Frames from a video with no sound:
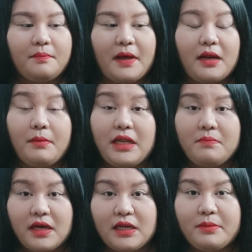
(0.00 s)
para
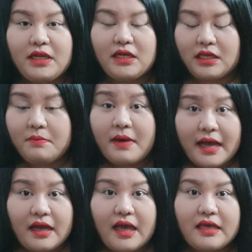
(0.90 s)
malibang naman ng
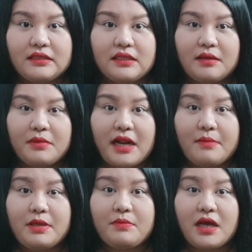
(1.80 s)
iba kahit na
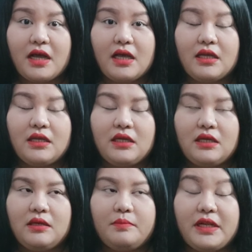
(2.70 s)
maraming mga
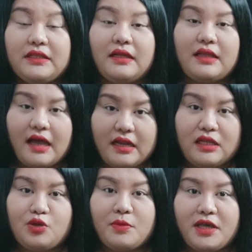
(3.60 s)

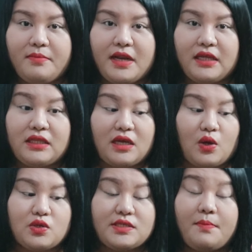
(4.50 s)
pinagdadaanan yung mga iba nating
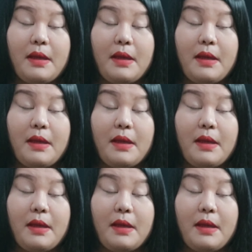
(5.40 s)
kakosa.